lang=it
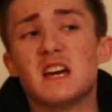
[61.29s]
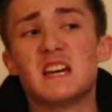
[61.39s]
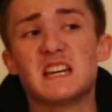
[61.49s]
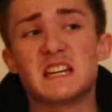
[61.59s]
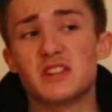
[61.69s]

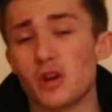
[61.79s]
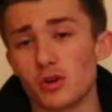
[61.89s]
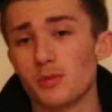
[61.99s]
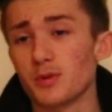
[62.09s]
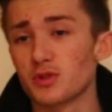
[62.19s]
e no,
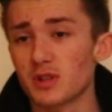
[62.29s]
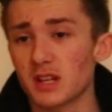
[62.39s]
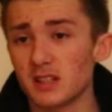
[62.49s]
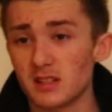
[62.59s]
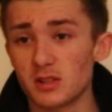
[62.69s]
non posso
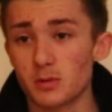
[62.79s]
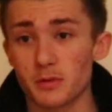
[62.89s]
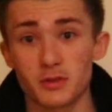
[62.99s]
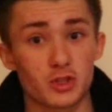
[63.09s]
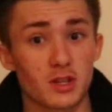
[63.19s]
neanche dirti come
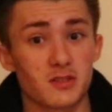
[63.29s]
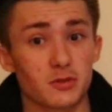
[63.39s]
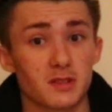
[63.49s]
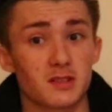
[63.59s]
finisce la seconda